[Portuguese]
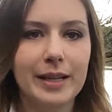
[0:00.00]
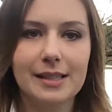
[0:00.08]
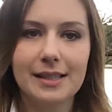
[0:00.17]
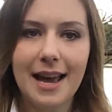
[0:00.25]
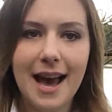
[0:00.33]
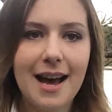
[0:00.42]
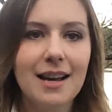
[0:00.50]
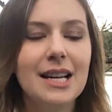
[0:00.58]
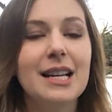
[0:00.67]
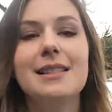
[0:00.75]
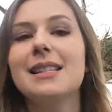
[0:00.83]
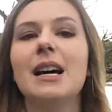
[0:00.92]
passear,
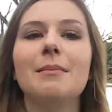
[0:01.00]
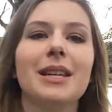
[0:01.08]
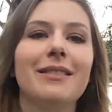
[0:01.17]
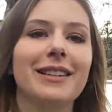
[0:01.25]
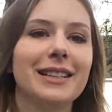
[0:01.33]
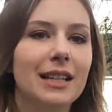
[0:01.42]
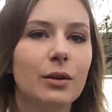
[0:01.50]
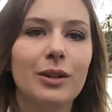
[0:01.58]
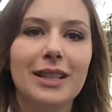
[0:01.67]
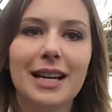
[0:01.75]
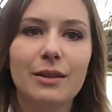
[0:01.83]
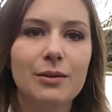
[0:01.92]
sabe que vai ter que
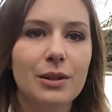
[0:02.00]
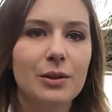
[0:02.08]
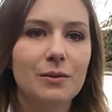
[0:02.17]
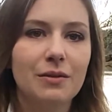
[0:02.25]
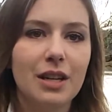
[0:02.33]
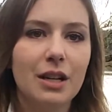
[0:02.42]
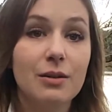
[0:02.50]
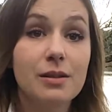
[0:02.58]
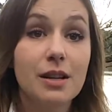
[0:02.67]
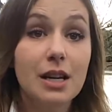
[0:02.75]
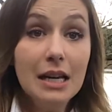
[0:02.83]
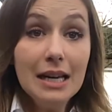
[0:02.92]
cuidar dos seus filhos.
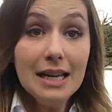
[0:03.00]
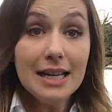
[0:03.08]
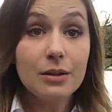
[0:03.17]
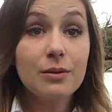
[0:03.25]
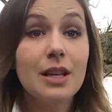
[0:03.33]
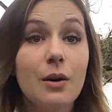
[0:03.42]
Isso